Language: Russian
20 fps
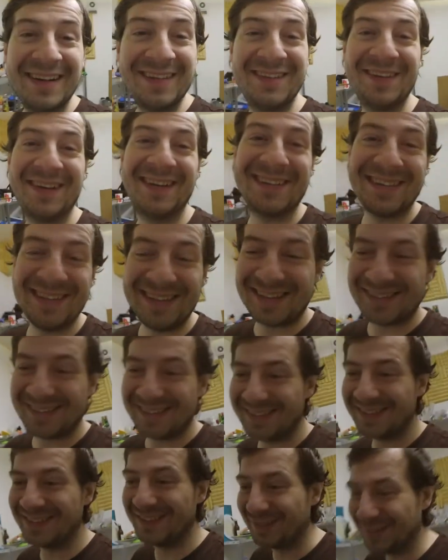но
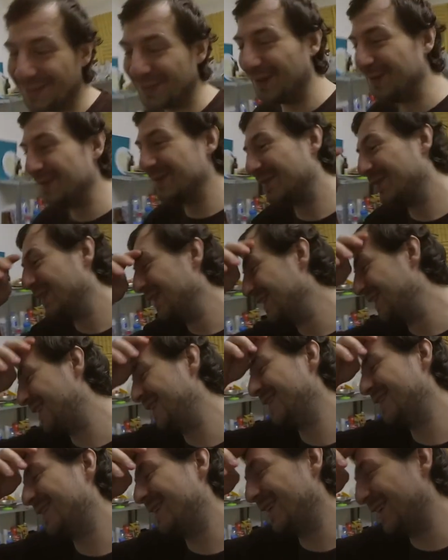отъехала не в том
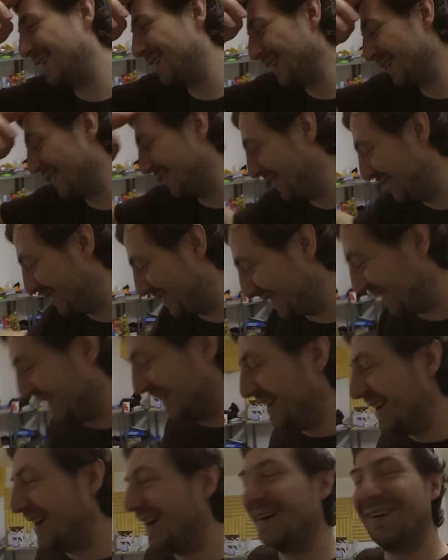смысле, что, короче,
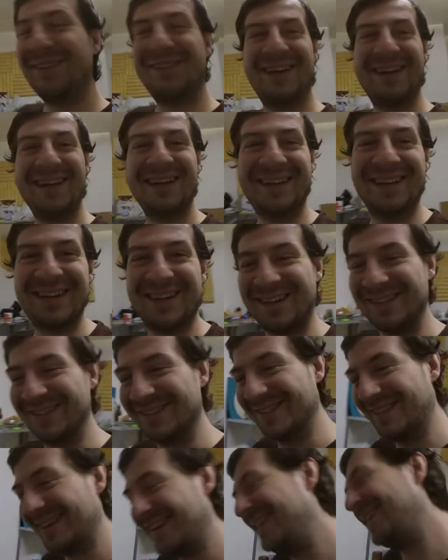
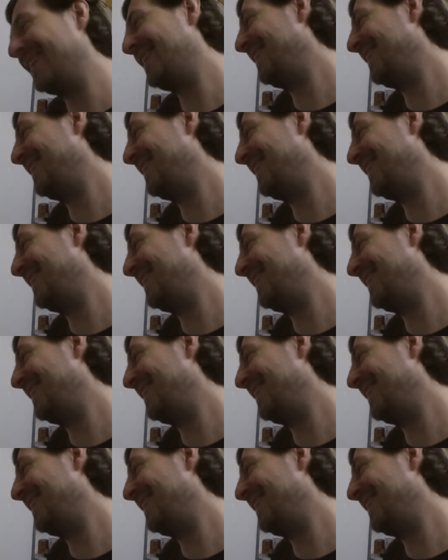вальхалу, да?